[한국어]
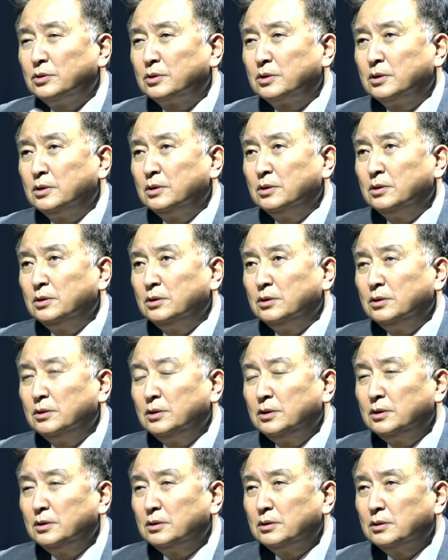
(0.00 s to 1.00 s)
그
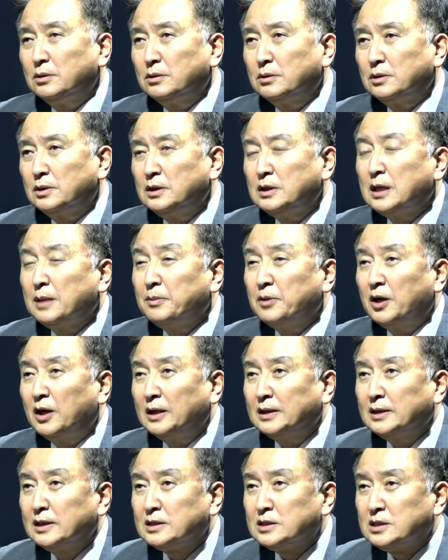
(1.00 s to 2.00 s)

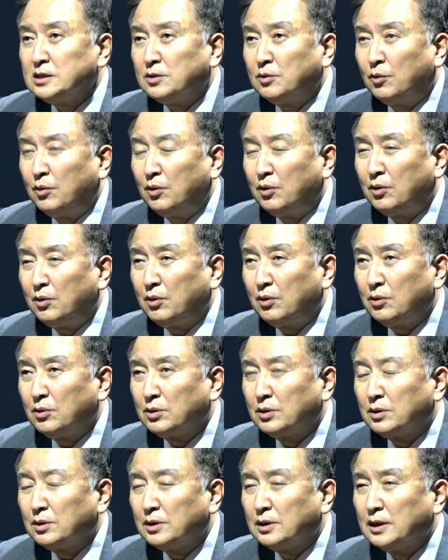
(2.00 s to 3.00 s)
이재명한테 지고
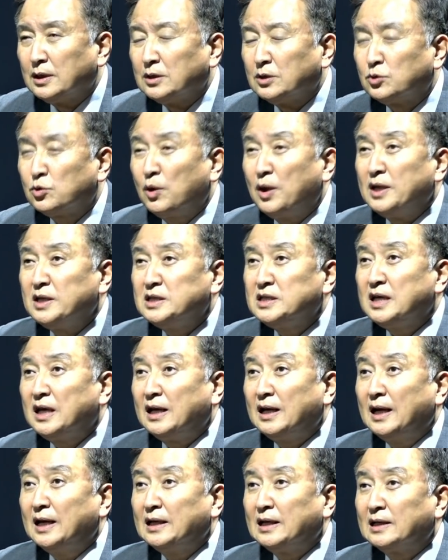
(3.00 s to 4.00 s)
음. 그게 이제 조엔
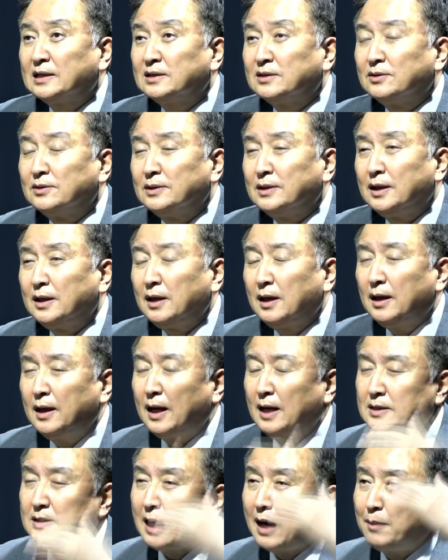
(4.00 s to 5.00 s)
CNI 같은 건데 예.
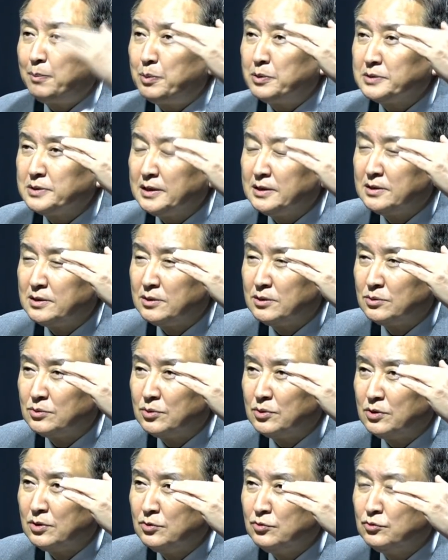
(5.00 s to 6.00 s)
한4%
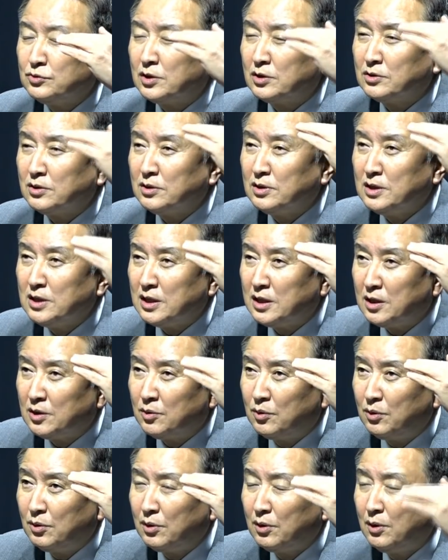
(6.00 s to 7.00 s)
정도는 윤석열은
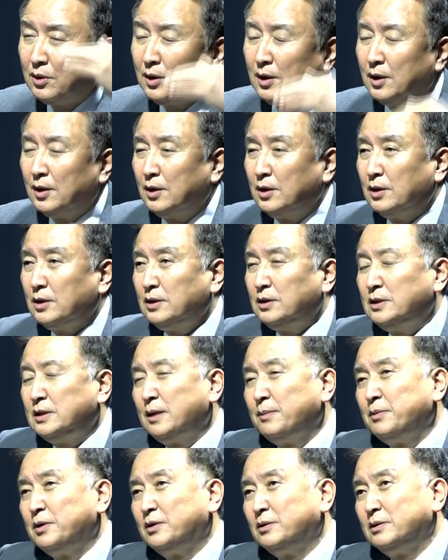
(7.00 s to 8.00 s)
이기고 음.
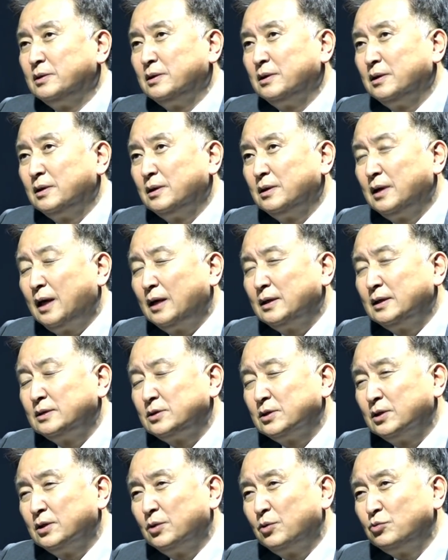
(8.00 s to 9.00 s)
이재명은
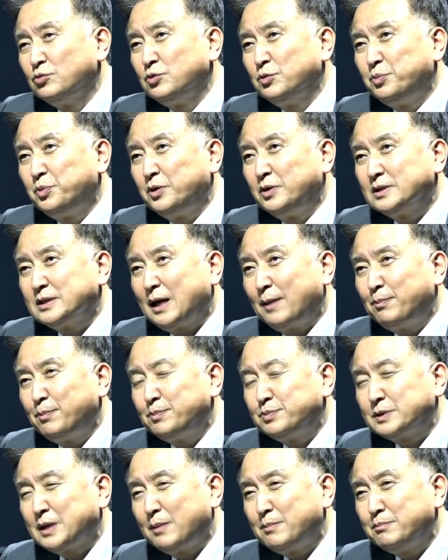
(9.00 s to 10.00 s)
저 홍준표는 4,
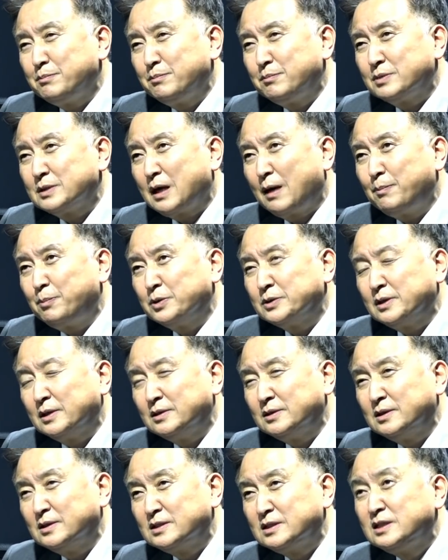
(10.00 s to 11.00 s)
3,
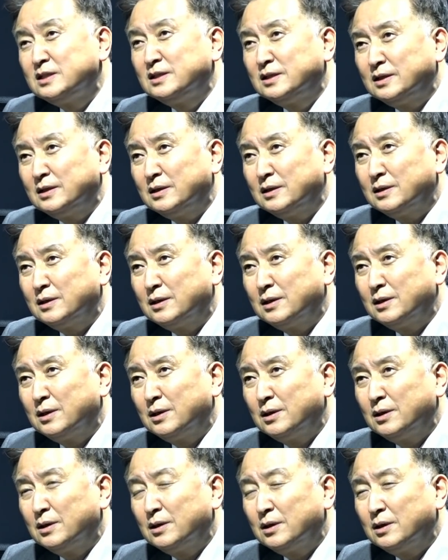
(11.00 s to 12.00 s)
4%를 지는
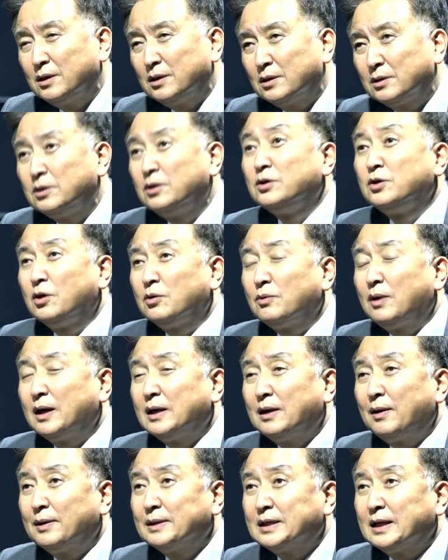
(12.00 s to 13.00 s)
그런 결과가
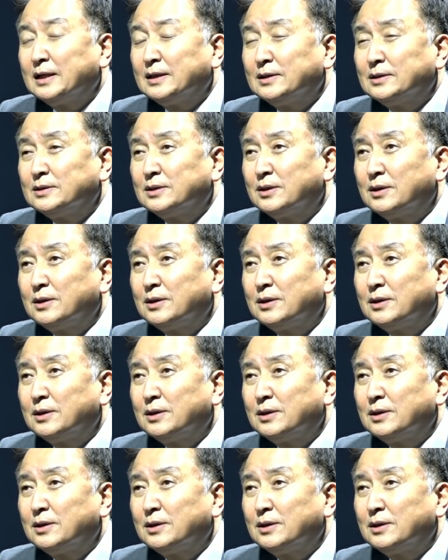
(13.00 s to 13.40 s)
나왔다. 김영환